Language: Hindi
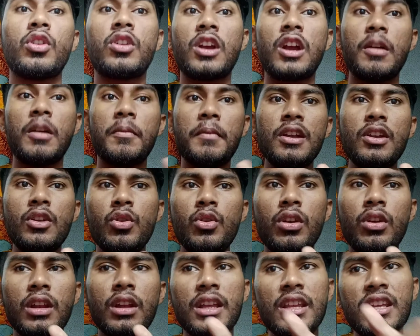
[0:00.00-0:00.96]
खमन
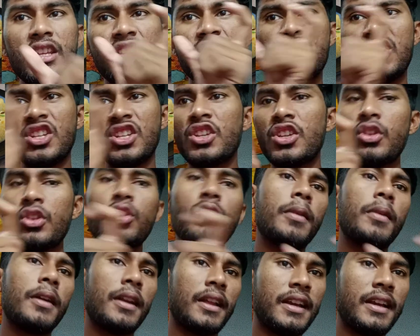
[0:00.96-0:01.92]
ढोकला ने चिंकी को
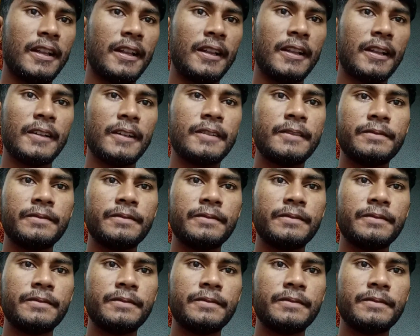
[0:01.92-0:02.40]
भड़काया था